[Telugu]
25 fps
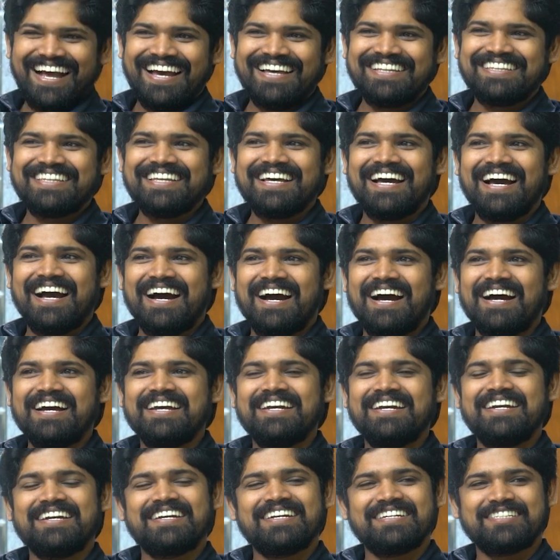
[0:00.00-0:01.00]
అయితే ఆ
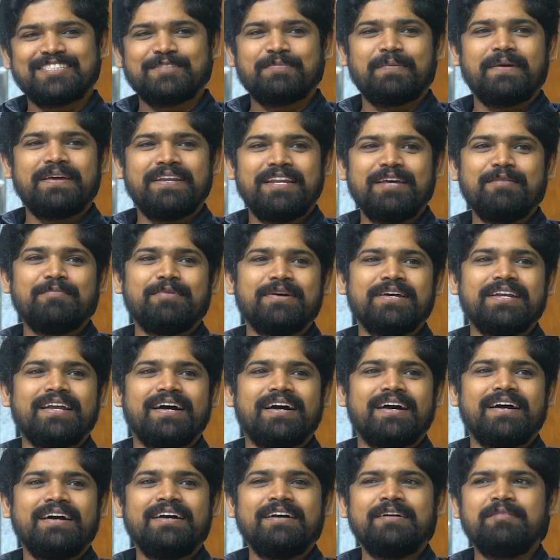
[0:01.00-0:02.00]
ఇంట్రెస్ట్ పైనే
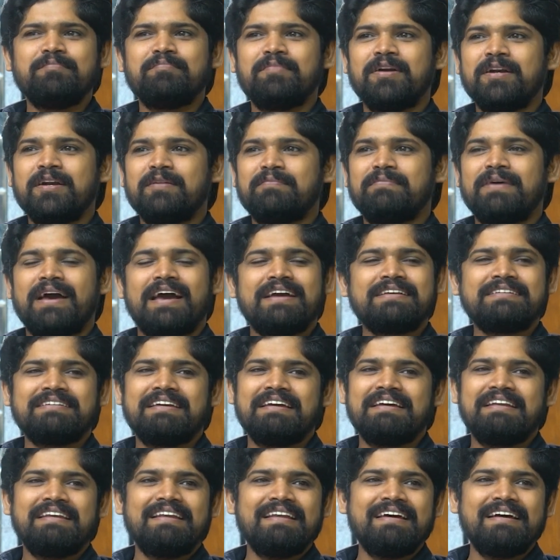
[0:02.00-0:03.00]
పోయినా బట్ బ్యాంక్కి
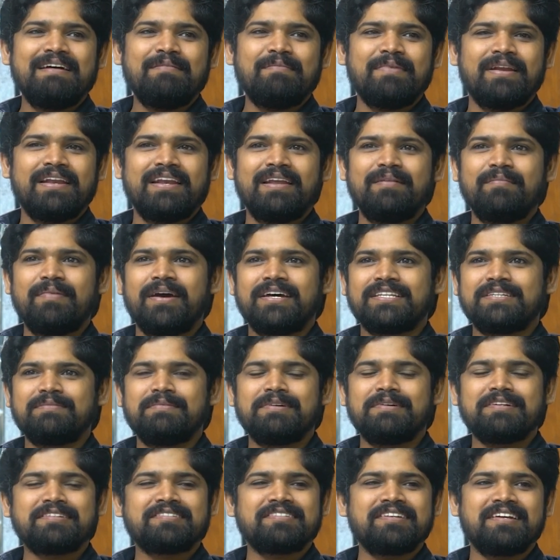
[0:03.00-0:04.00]
వెళ్ళినా మళ్ళీ
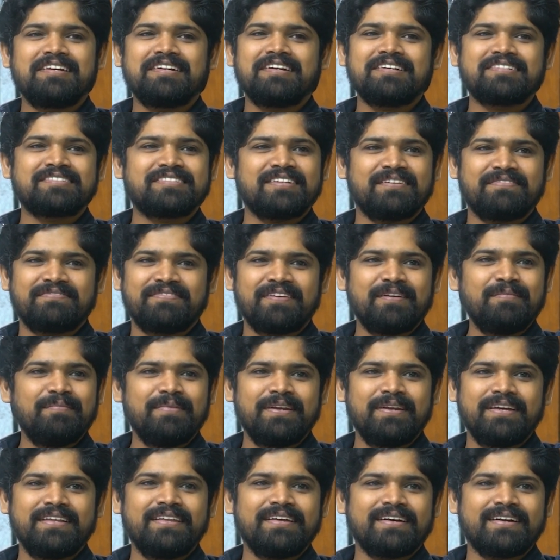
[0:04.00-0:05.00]
మ్యాథమెటిక్స్ రిలేటెడ్ స్టఫ్ ఏం
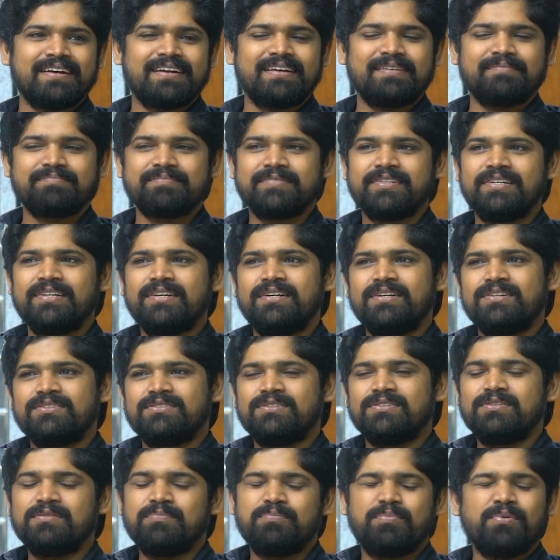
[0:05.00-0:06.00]
లేదు అక్కడ
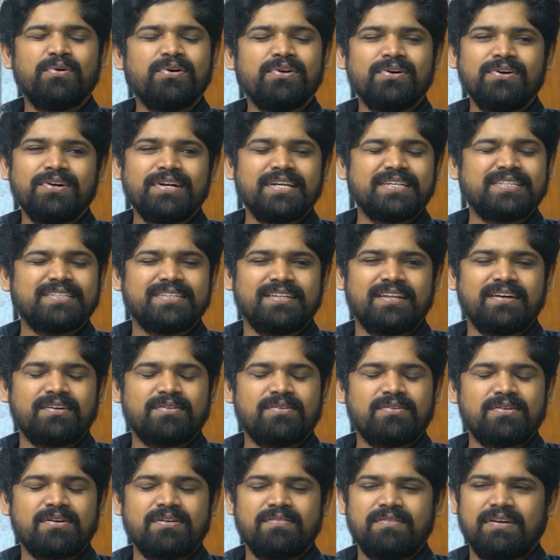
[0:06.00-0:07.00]
సో బోర్ కొట్టేసింది నాకు
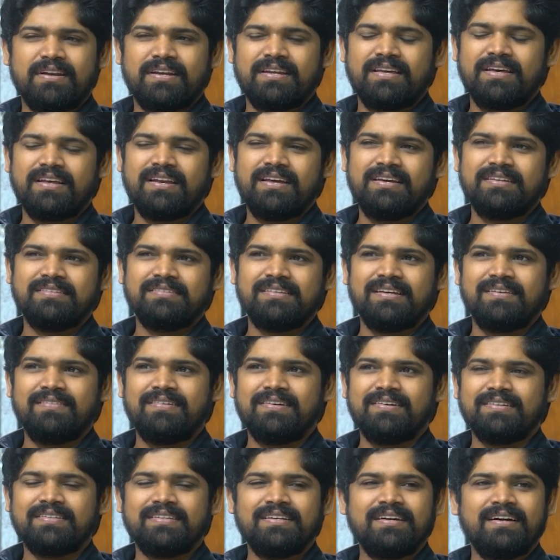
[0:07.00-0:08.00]
ఒక వన్ ఇయర్ అయిన
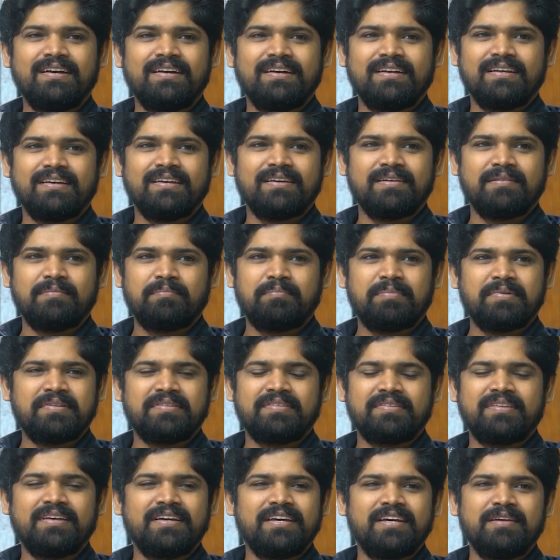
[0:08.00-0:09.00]
తర్వాత అంటే
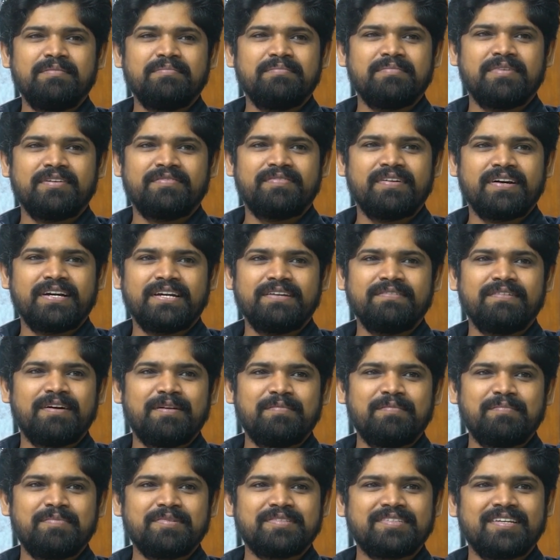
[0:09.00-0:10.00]
పెద్ద ఏం ఎఫెక్టివ్
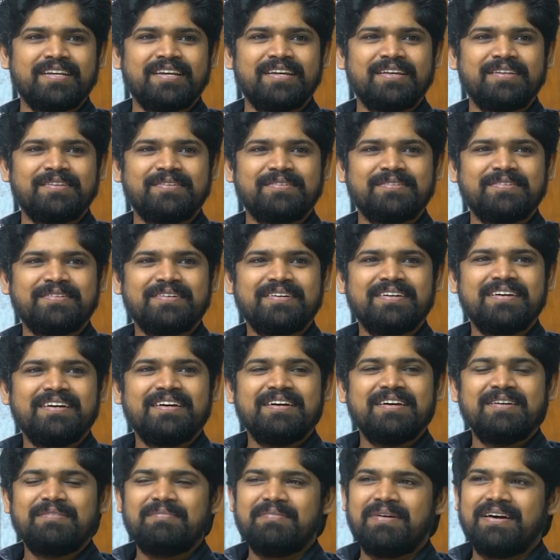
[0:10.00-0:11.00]
అనిపిస్తలేదు
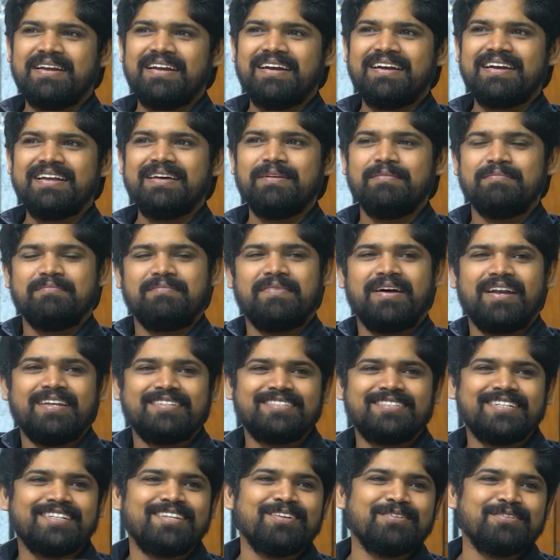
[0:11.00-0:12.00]
మన అంటే మన
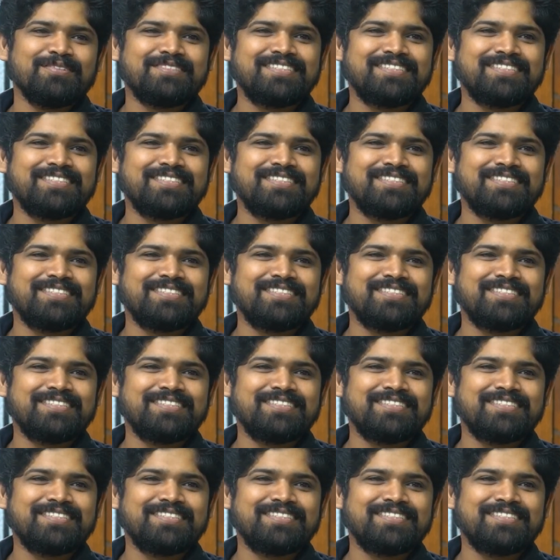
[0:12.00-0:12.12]
చేతిలోకి